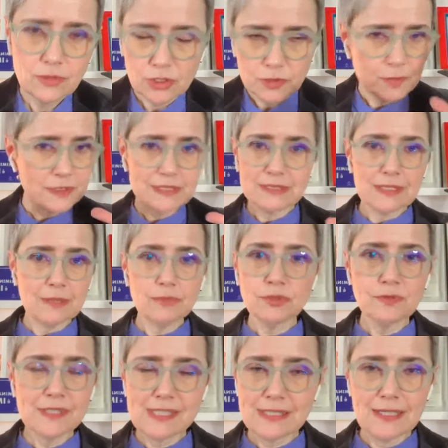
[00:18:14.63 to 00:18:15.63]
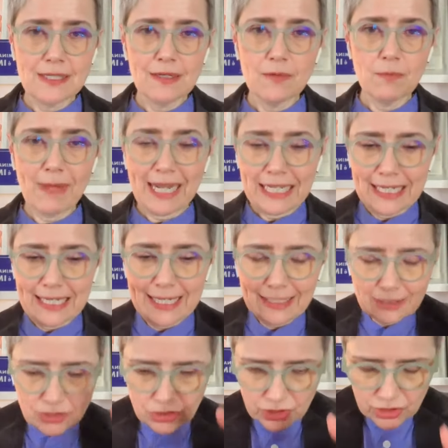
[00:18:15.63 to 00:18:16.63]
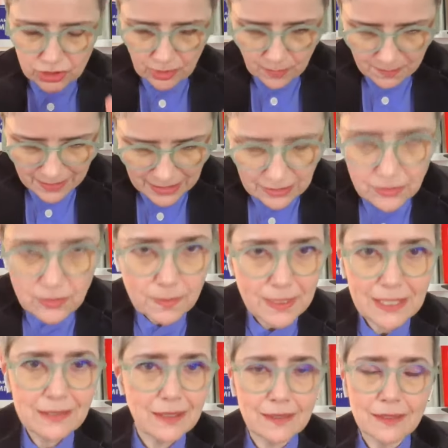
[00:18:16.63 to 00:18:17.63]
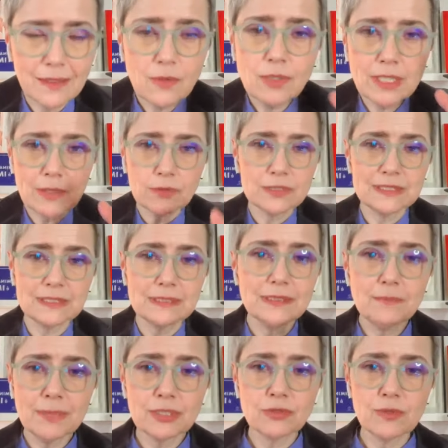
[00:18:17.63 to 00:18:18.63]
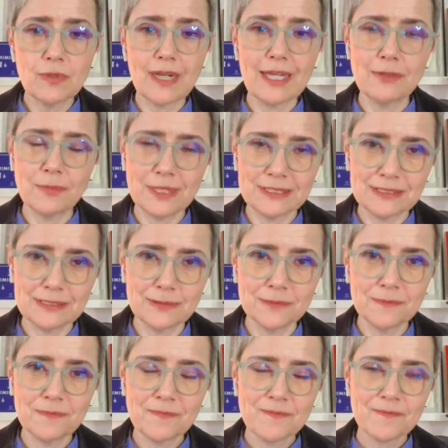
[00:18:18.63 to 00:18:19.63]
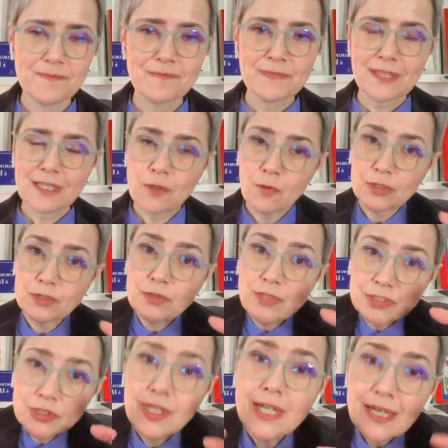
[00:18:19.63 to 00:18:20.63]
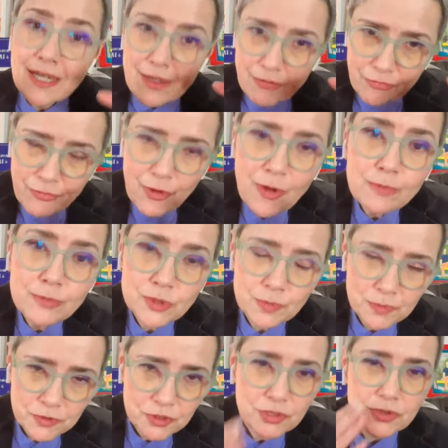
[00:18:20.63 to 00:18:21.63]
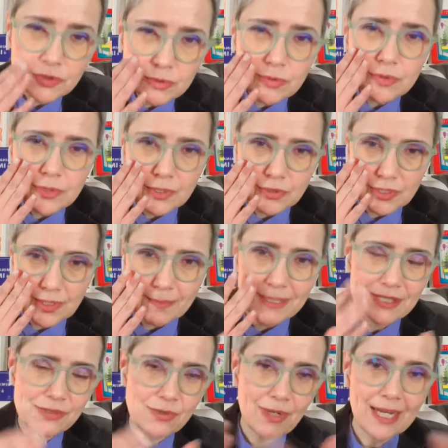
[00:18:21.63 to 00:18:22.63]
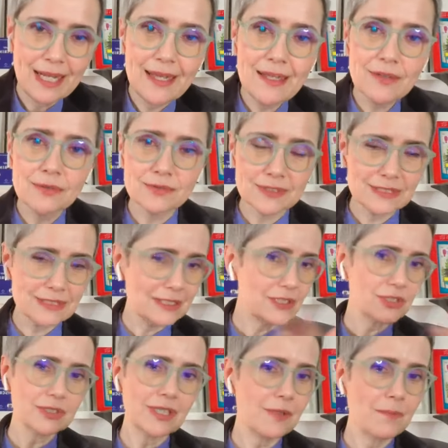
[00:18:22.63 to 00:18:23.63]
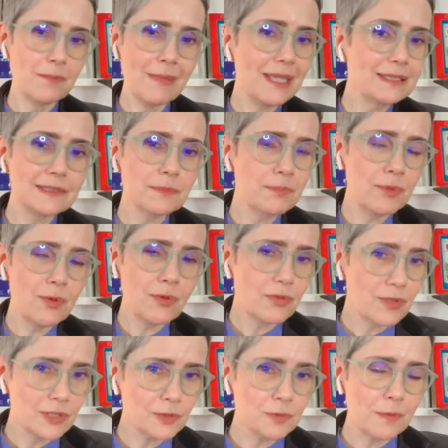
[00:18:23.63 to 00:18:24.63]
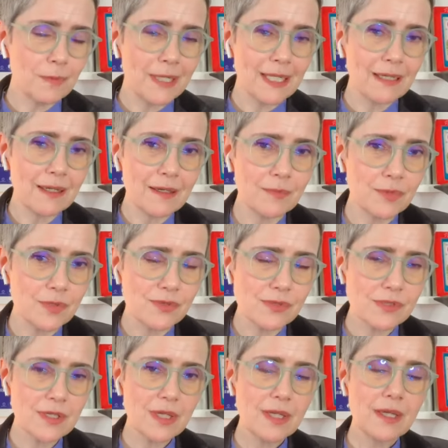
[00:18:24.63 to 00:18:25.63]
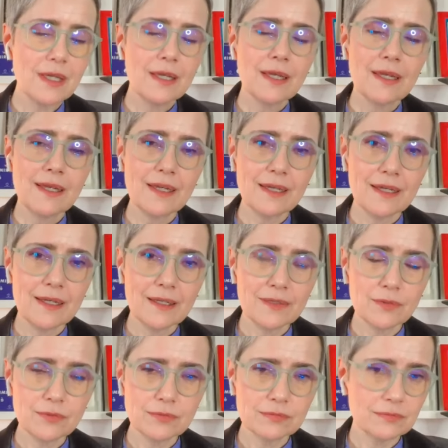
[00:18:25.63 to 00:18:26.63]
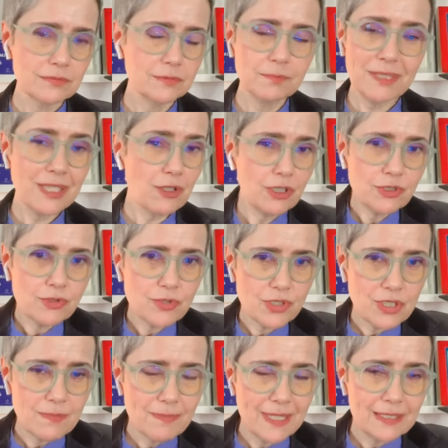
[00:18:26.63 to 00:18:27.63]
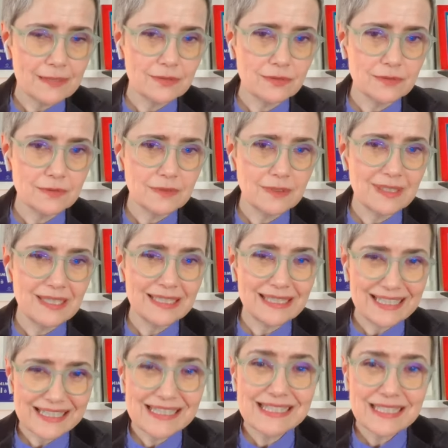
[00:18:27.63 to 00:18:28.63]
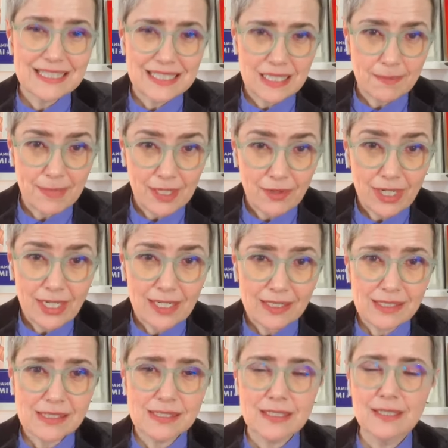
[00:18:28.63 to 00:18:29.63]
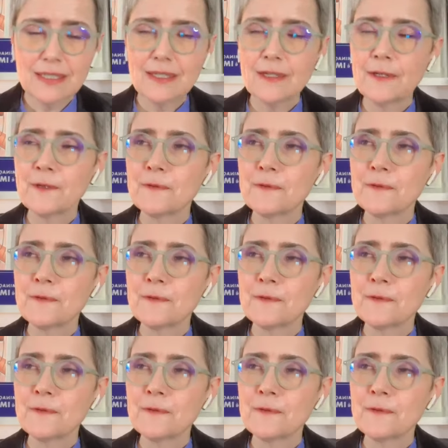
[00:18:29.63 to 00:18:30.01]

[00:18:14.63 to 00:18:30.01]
Então nós precisamos fazer uma lente de aumento para entender o que acontecia em particular no Brasil. E quando nós fomos para o estudo, que eu já mencionei com vocês, que tem mês e pouco nós publicamos é, num, periódico chamado The Lancet Americas,